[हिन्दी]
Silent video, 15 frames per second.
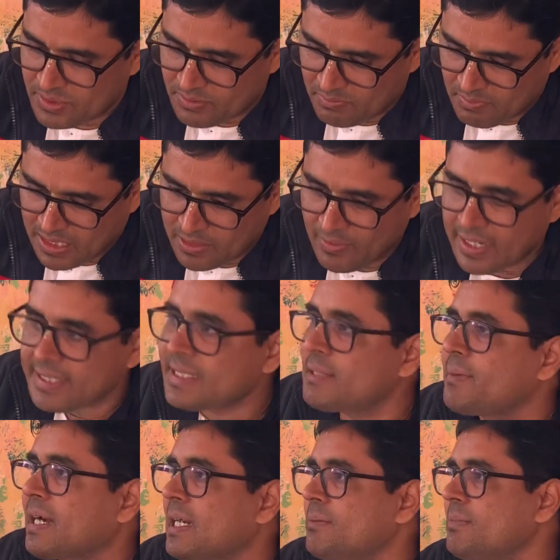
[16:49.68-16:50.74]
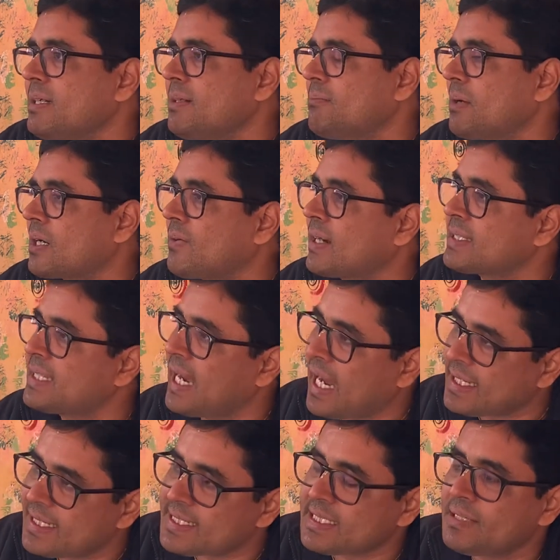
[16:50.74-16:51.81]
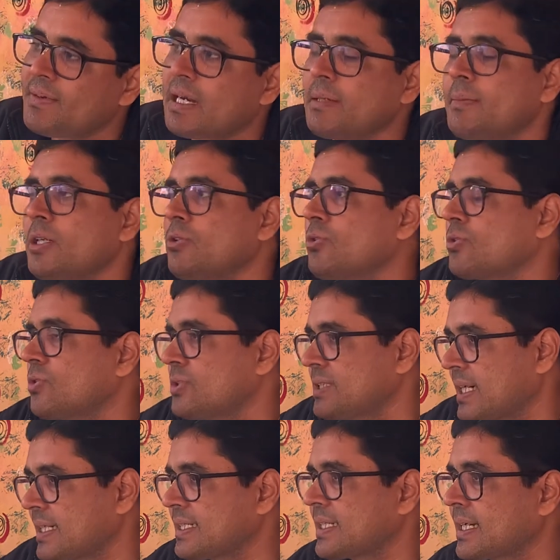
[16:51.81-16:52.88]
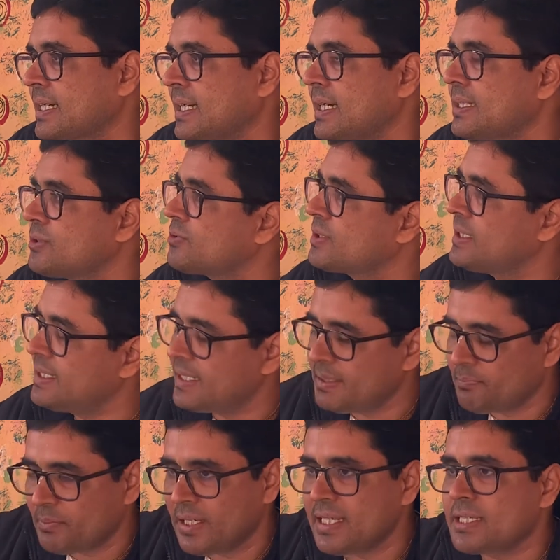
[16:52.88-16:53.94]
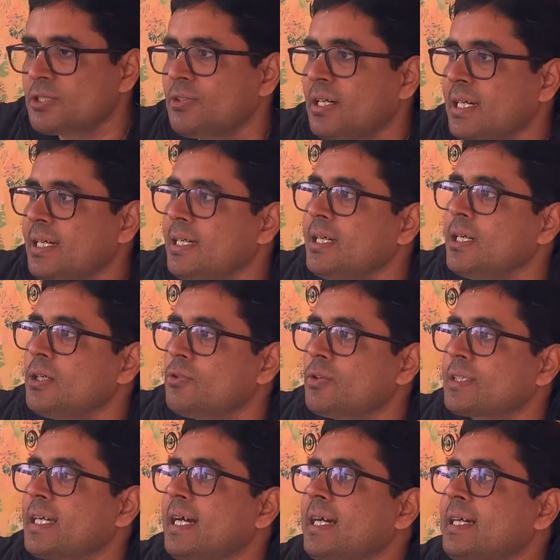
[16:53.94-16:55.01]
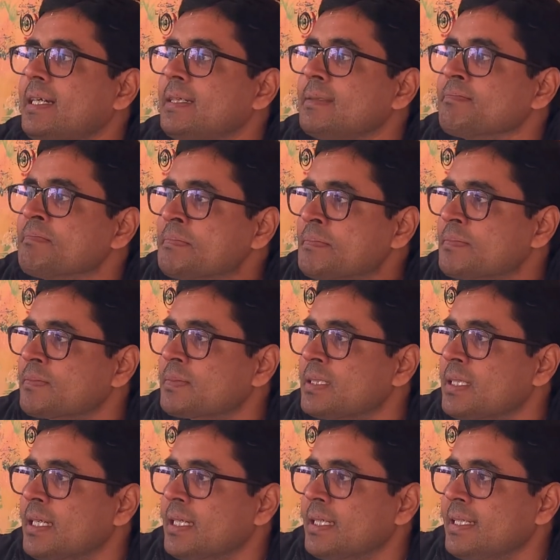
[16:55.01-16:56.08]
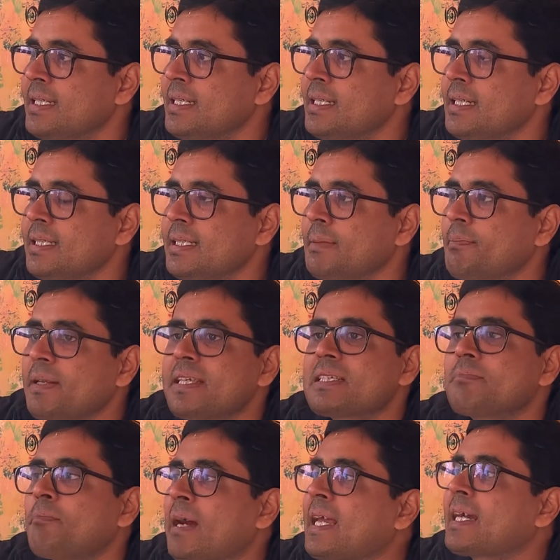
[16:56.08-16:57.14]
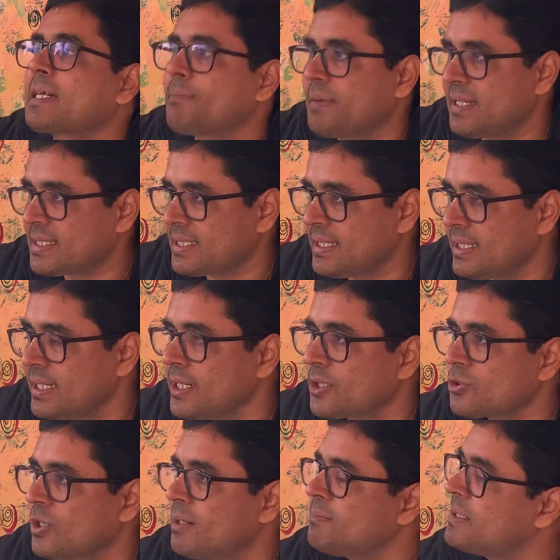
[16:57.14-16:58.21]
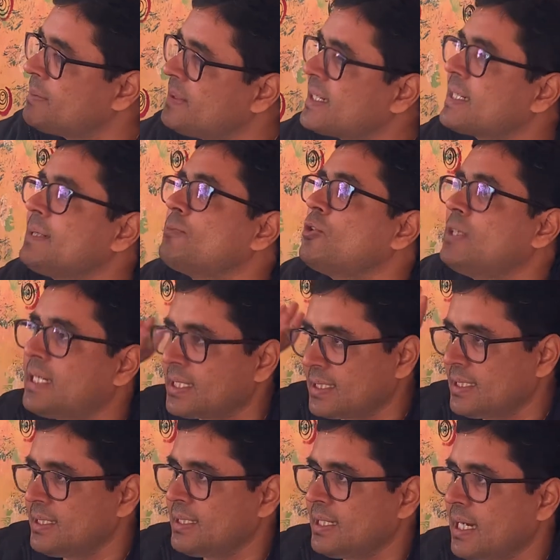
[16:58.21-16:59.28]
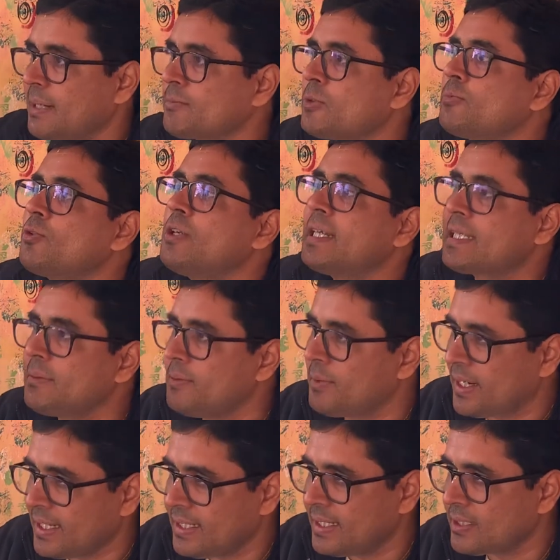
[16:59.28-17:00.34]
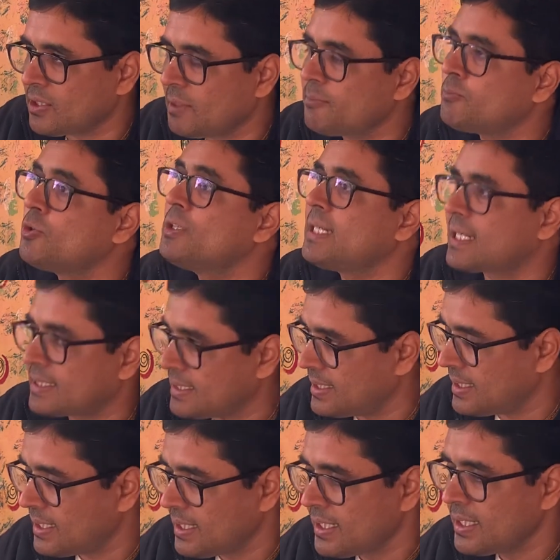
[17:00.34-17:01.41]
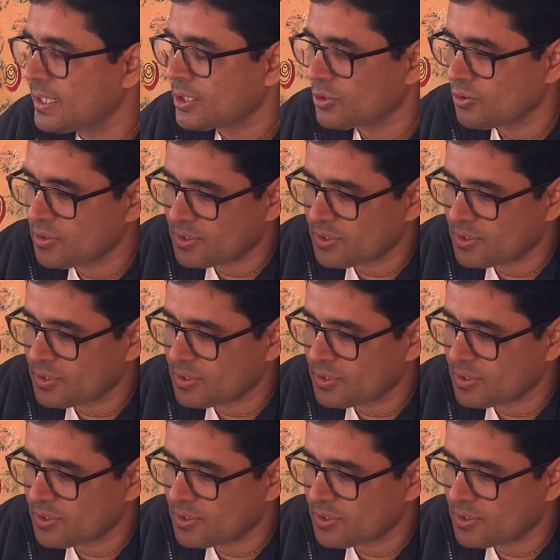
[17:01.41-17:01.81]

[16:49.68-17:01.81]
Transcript: भगवान के बारे में भगवान के आदेश के बारे में लोगों को जागृत करना है क्योंकि ये प्लेस जो है वो क्या है ये ये प्लेस माया का प्लेस है तो हम इमीडिएटली भूल जाते हैं हमको भूलने की बीमारी है तो हम भूल जाते हैं तो